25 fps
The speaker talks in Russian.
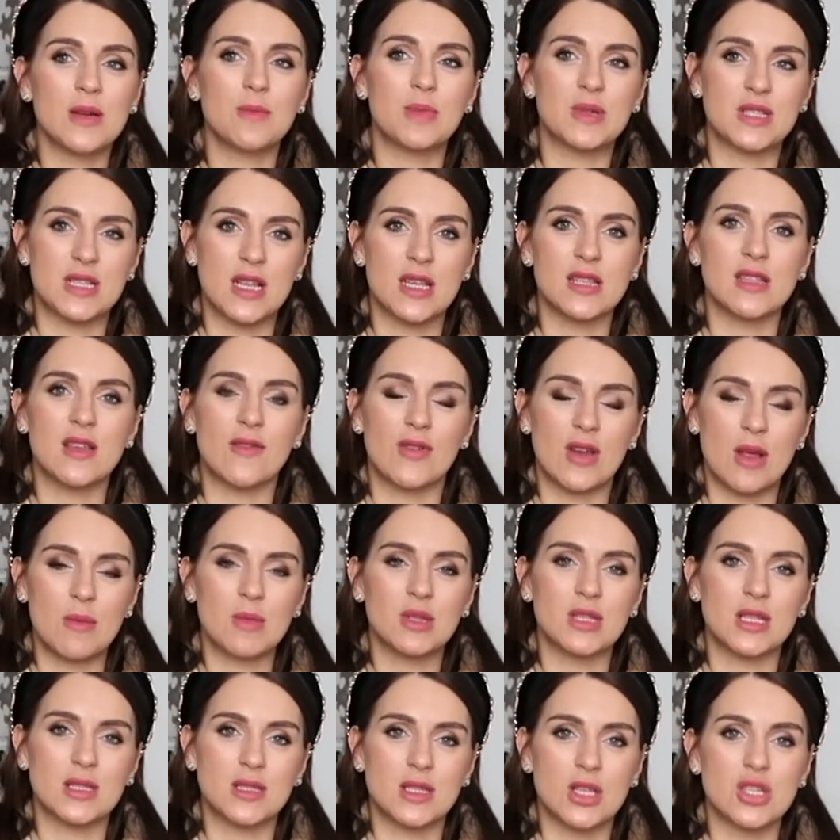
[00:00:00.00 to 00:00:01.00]
я в последнее
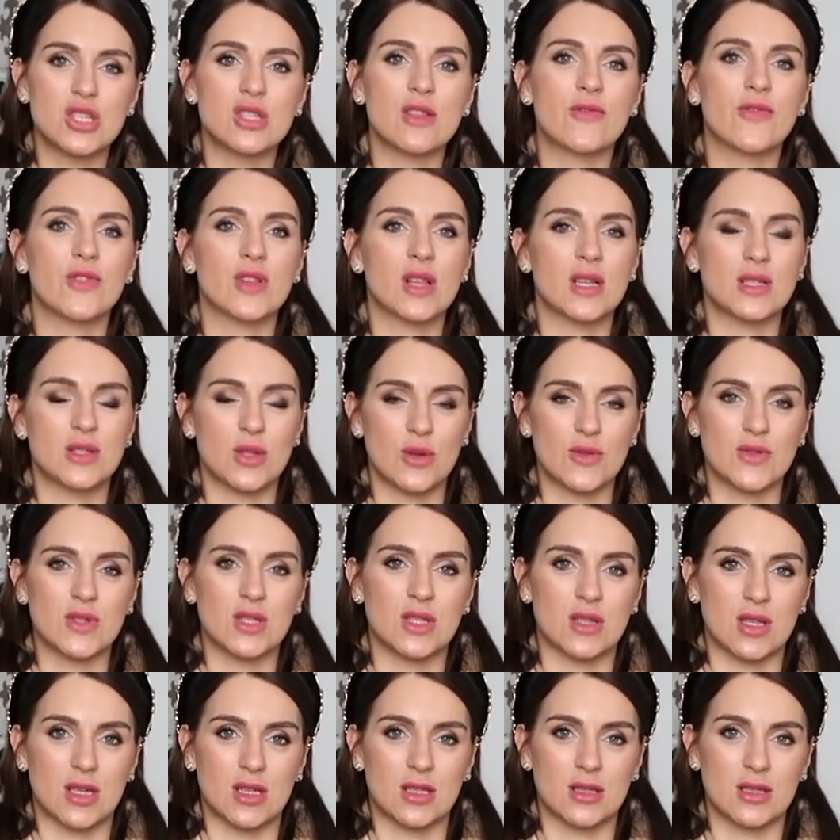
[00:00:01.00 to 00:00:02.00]
время достаточно
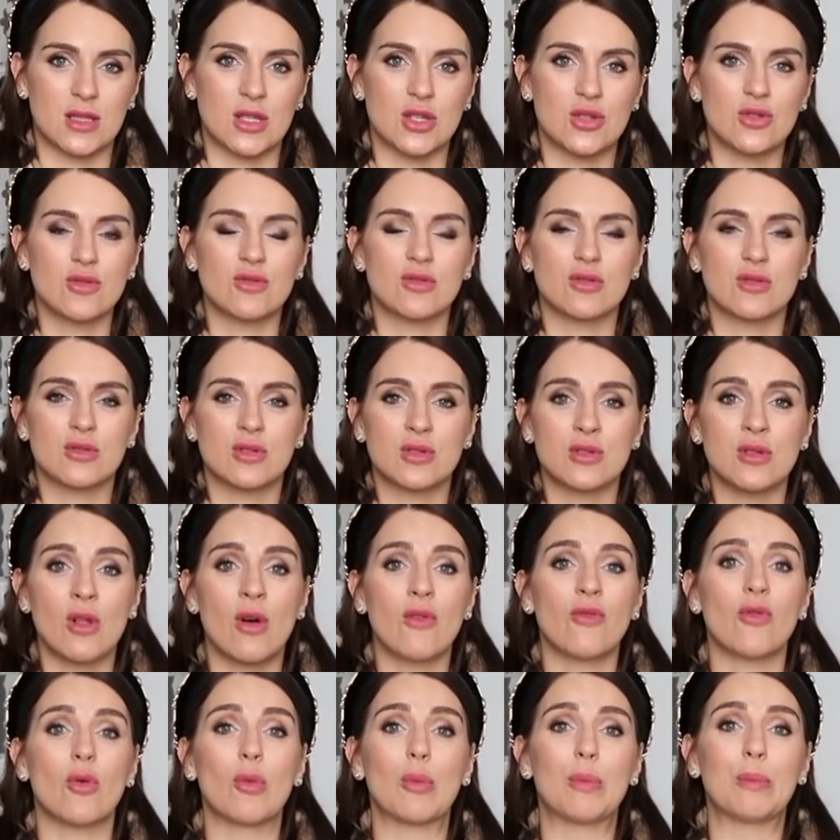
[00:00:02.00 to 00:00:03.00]
философски так отношусь к
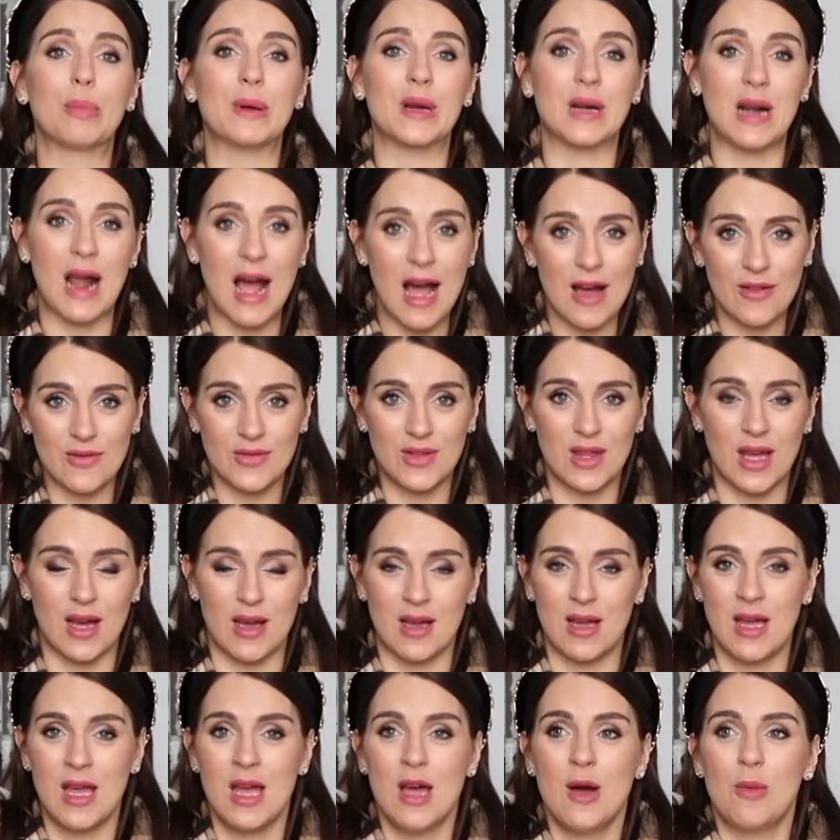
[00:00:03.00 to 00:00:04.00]
слову
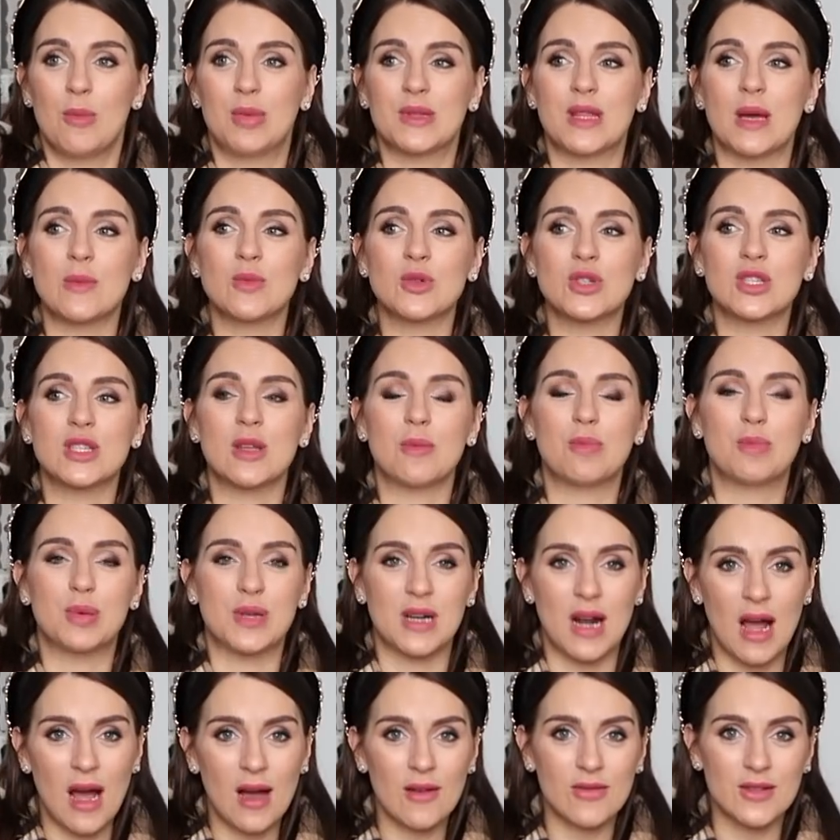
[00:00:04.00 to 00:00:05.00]
«правда», потому что
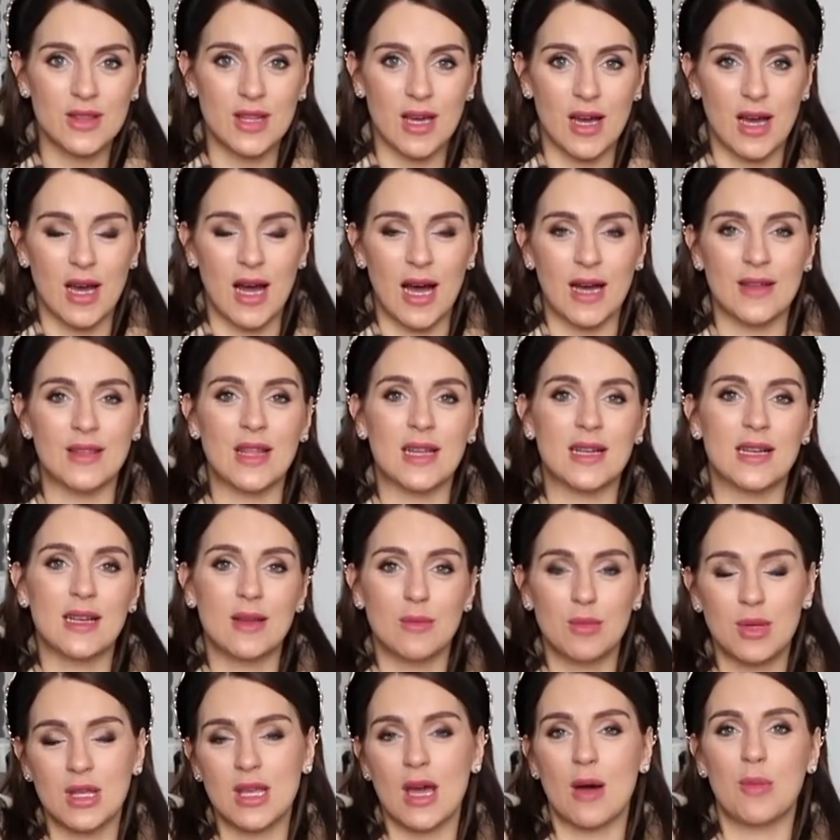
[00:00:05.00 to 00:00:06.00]
правда, она для
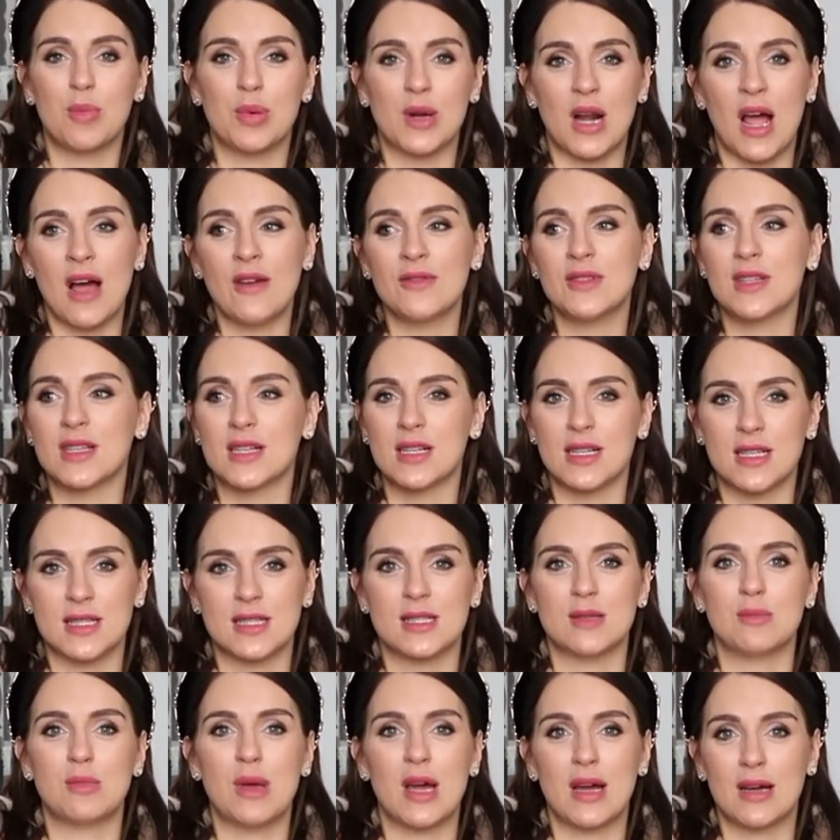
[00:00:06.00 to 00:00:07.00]
меня правда, для
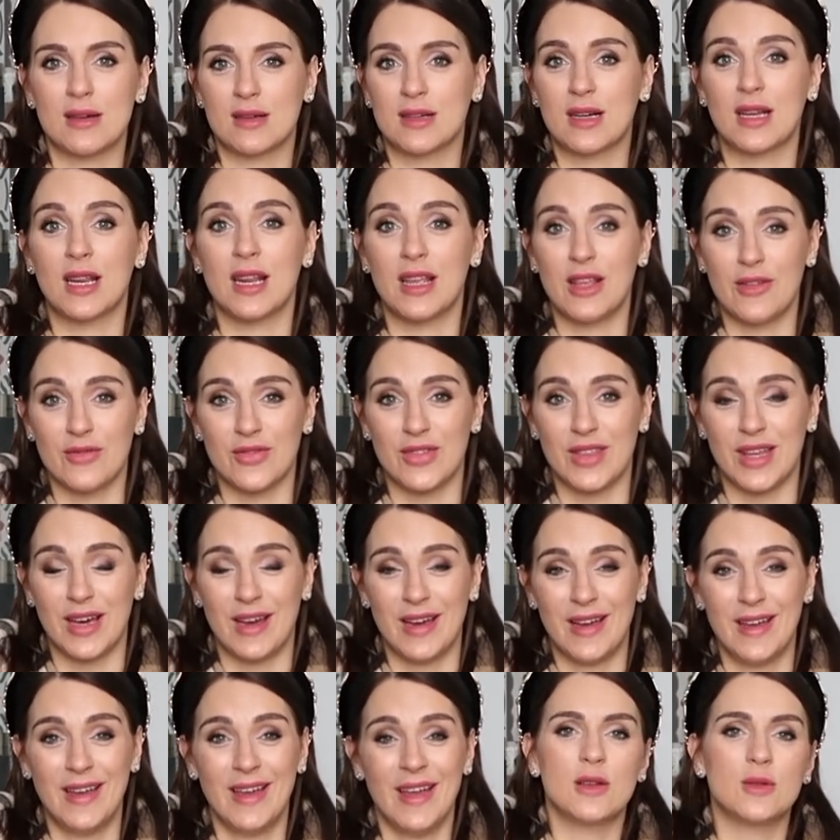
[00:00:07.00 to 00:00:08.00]
тебя
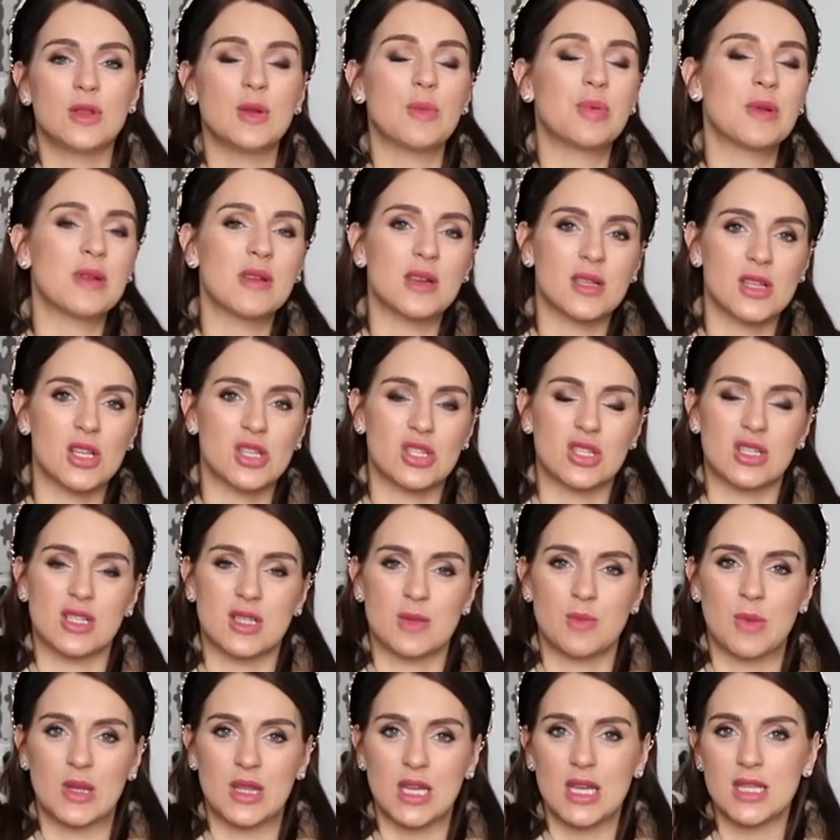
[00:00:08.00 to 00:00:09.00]
кривда. Например, даже
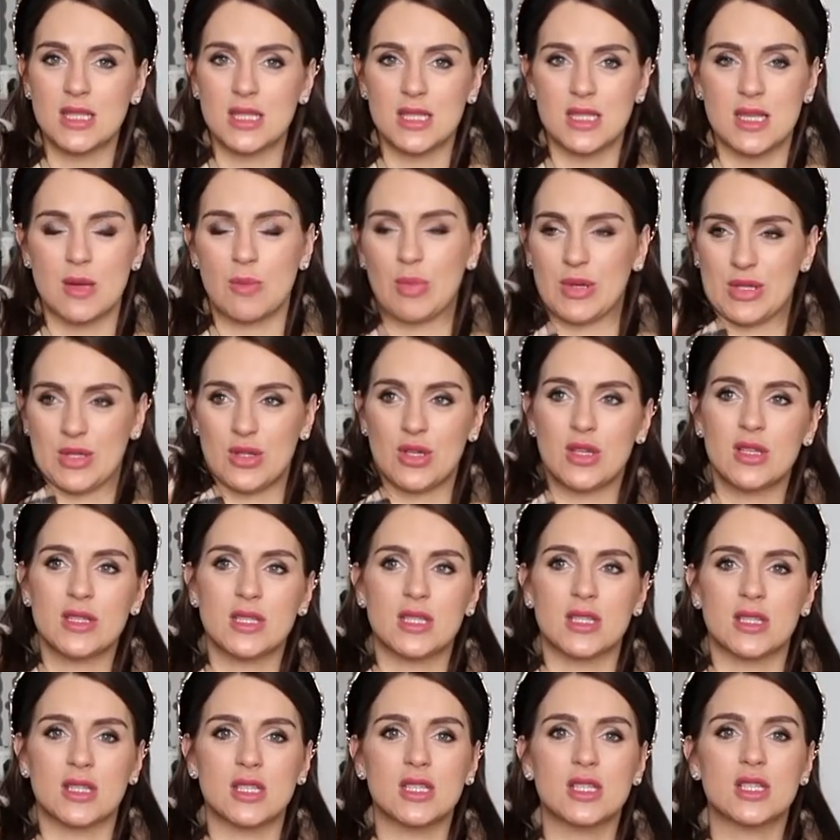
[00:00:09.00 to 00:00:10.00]
рассмотреть, если
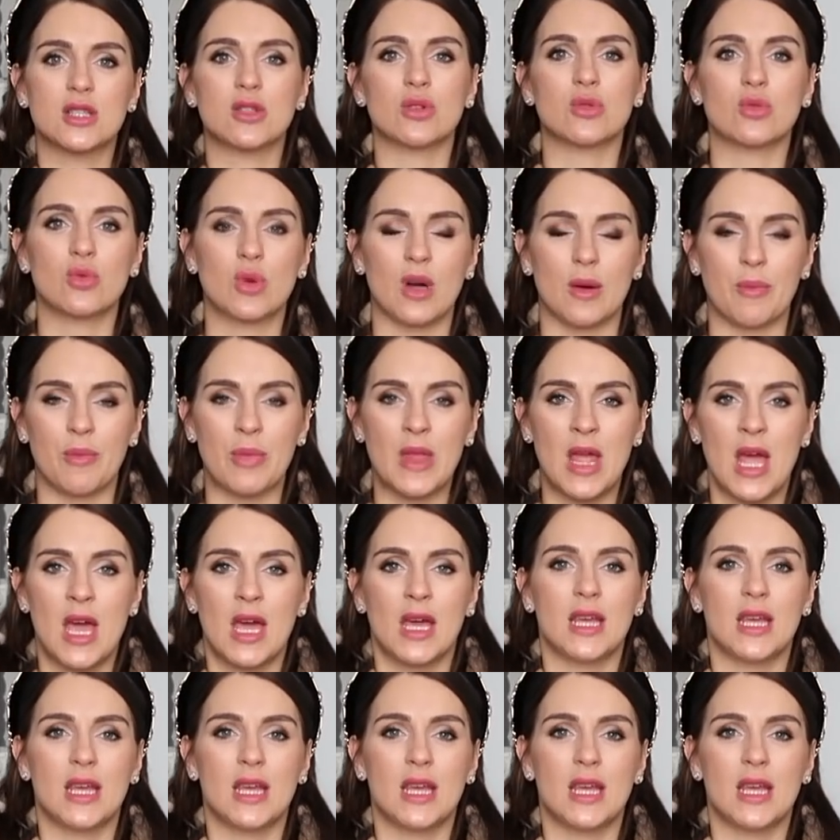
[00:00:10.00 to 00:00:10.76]
поссорился ты с другом.